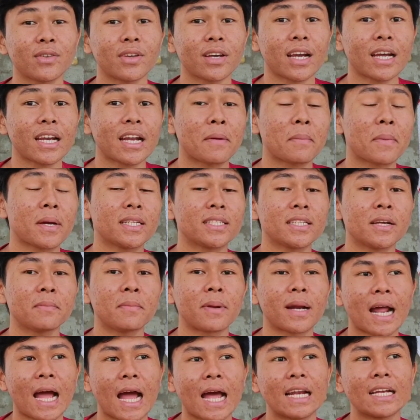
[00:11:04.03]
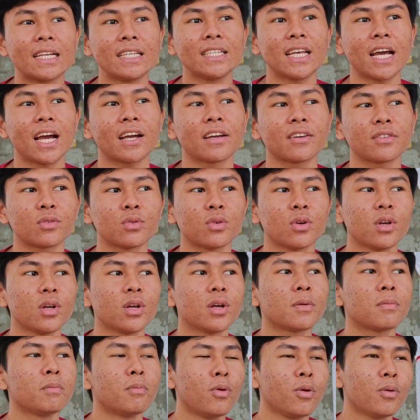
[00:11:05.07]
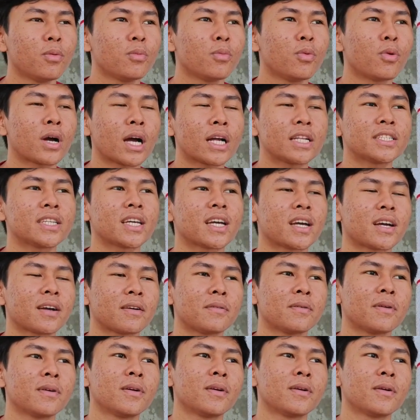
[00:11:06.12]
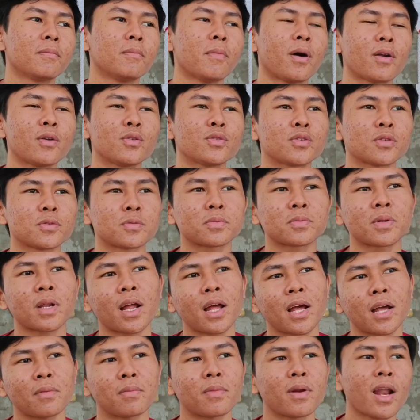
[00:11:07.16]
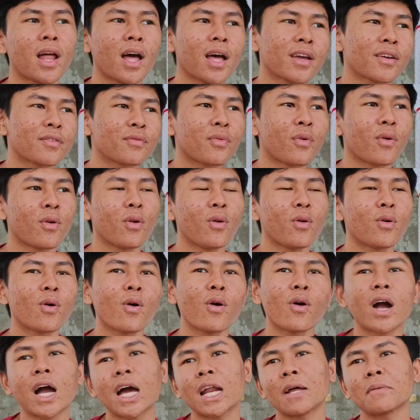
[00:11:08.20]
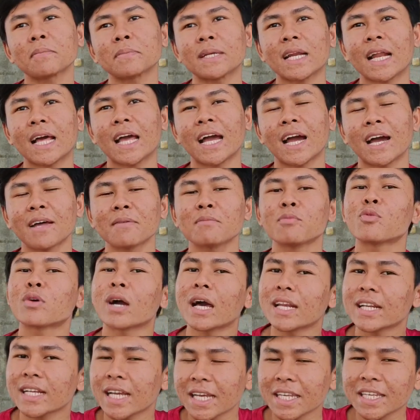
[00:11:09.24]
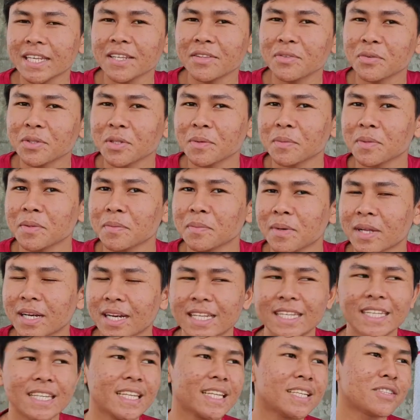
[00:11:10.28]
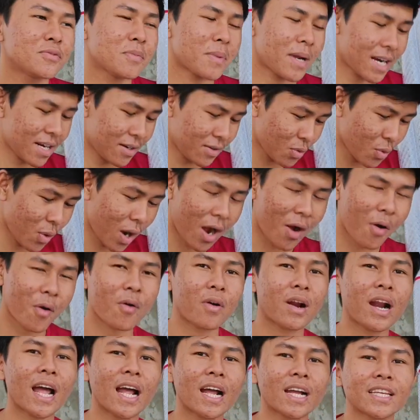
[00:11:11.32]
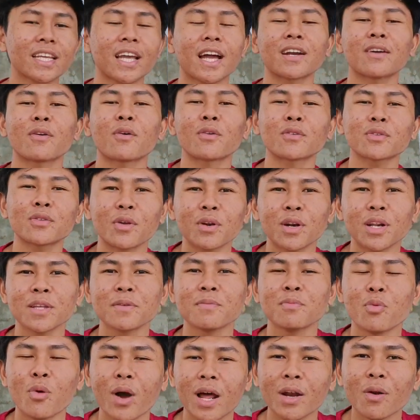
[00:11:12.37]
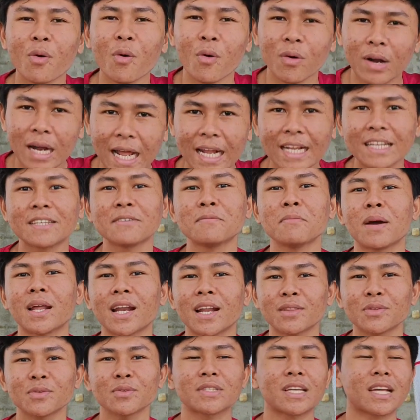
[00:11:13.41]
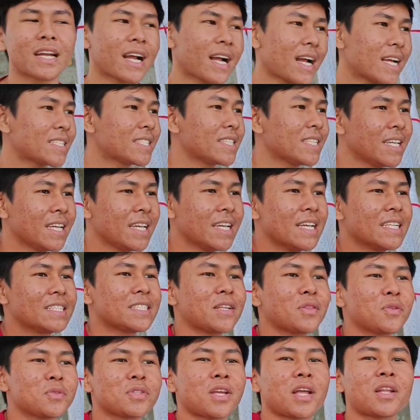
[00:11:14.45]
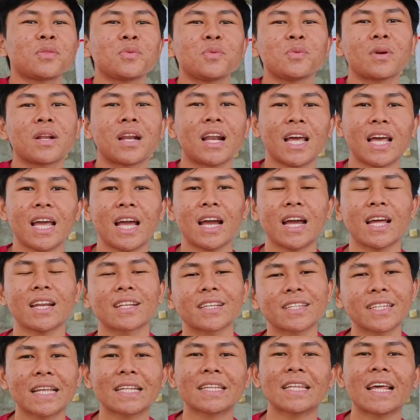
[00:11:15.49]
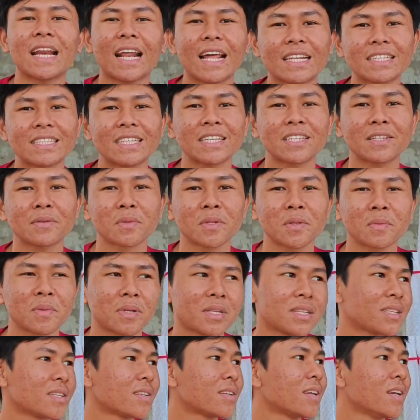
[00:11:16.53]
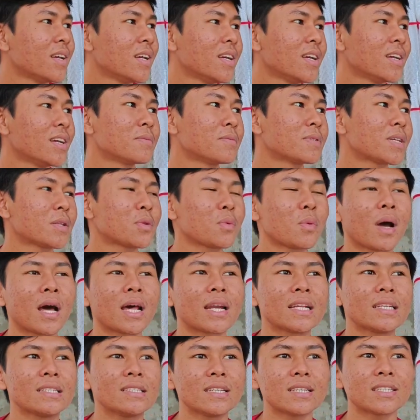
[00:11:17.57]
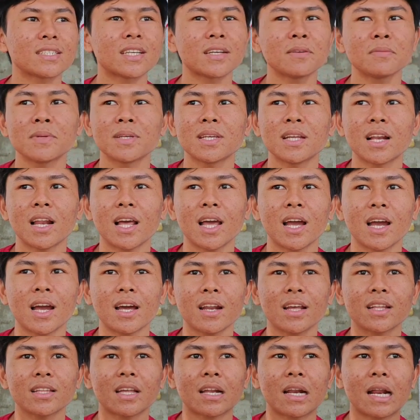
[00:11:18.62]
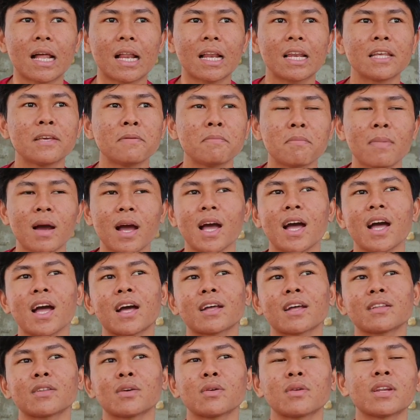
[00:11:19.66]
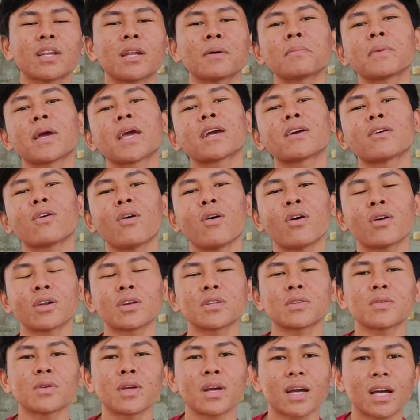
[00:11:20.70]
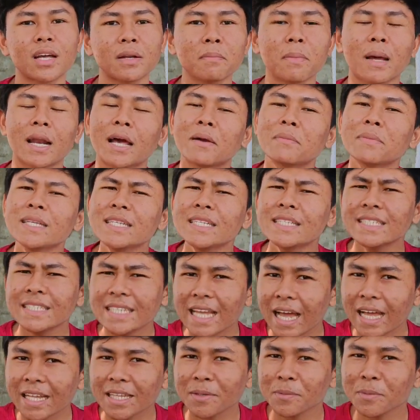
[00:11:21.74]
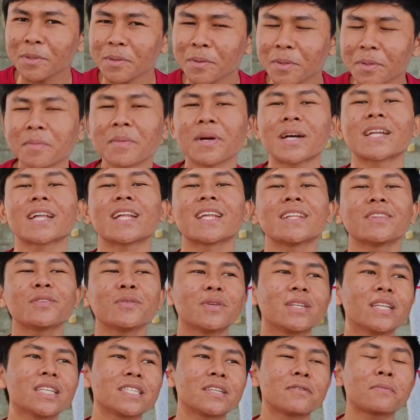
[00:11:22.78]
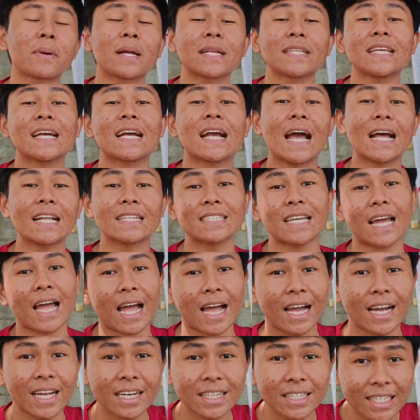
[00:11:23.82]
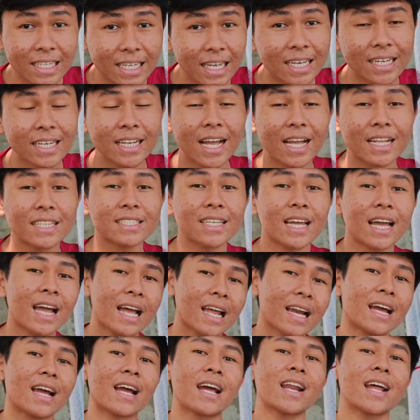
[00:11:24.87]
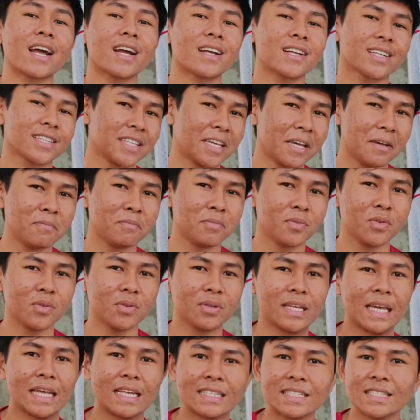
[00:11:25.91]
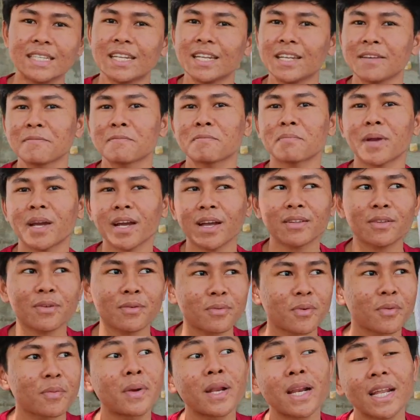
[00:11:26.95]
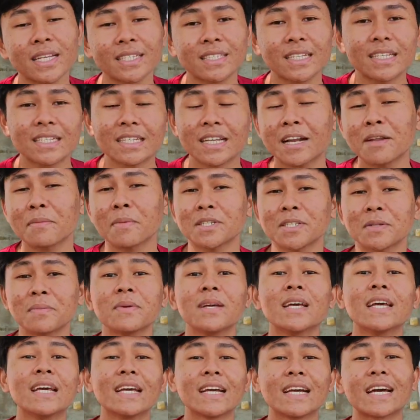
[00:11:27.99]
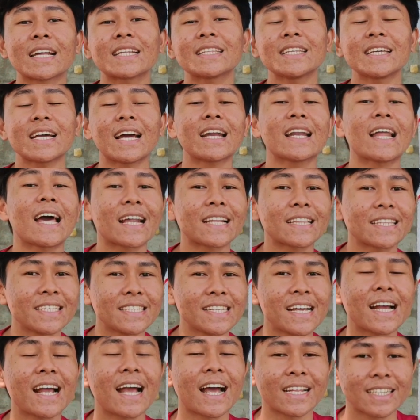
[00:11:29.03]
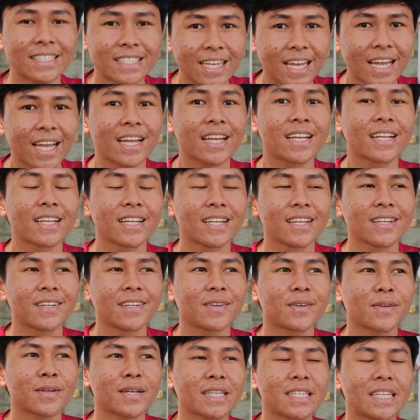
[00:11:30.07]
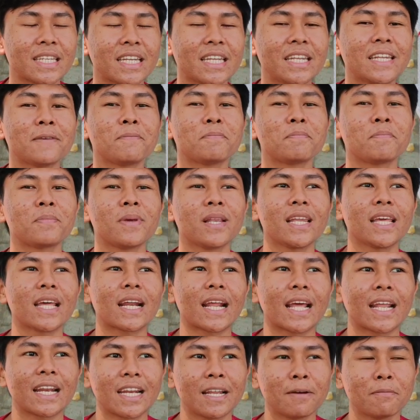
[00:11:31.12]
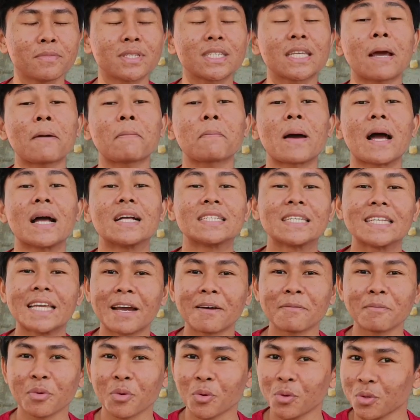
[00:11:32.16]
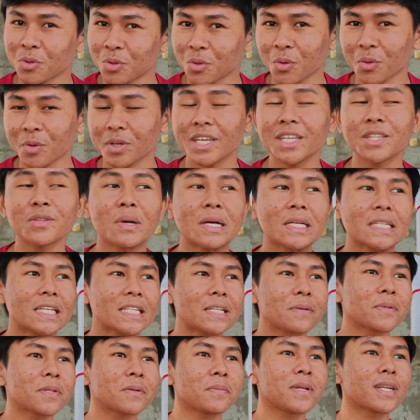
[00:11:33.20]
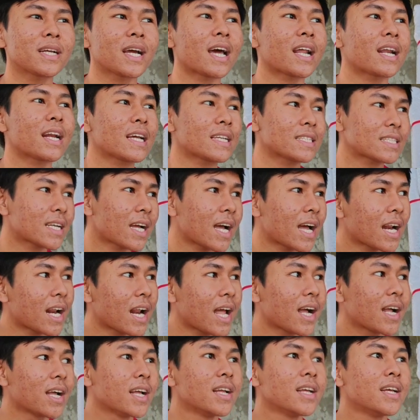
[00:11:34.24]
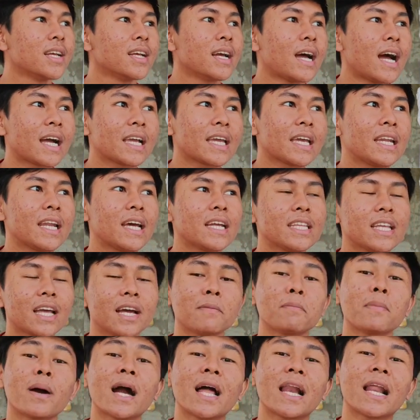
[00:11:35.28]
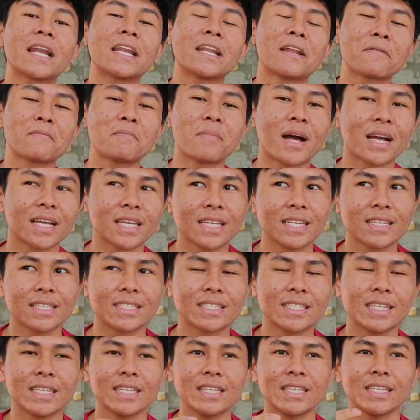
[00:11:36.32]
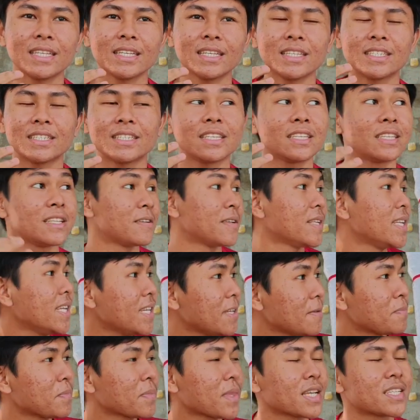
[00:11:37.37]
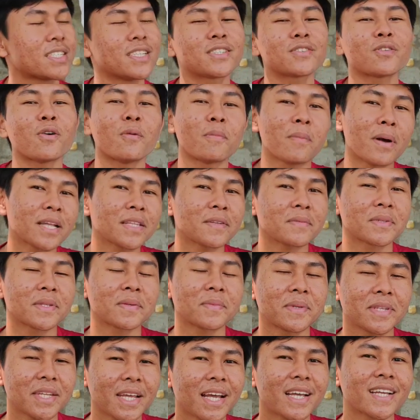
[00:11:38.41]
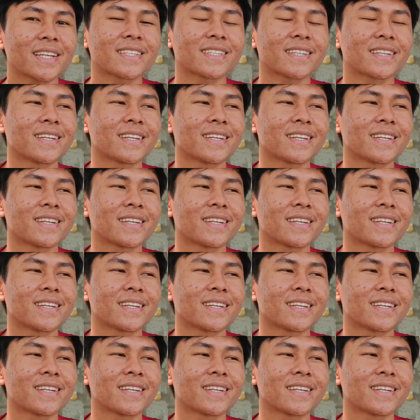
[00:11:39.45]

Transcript: itu ya kan nama aja berhadiah gitu. Belum bukannya baru subscribe, like, follow kok nggak dapet layangan bukan kayak gitu teman-teman. Ini cuman dua orang yang nonton ribuan orang gimana tuh cara kasih satu-satu kelayangan keteteran saya teman-teman satu hari aja saya bikin layangan antara 5 atau 6 ekor gitu ya kan mana bisa teman-teman maka dari itu ini sifatnya gacha ngerti kan gacha anak-anak game tuh Genshin Impact atau Mobile Legends segala macam ngerti kan artinya gacha oke jadi dipilih random siapa aja yang beruntung itu aja teman-teman karena sekarang agendanya bakalan nerbangin si si ini si Soma teman-teman ya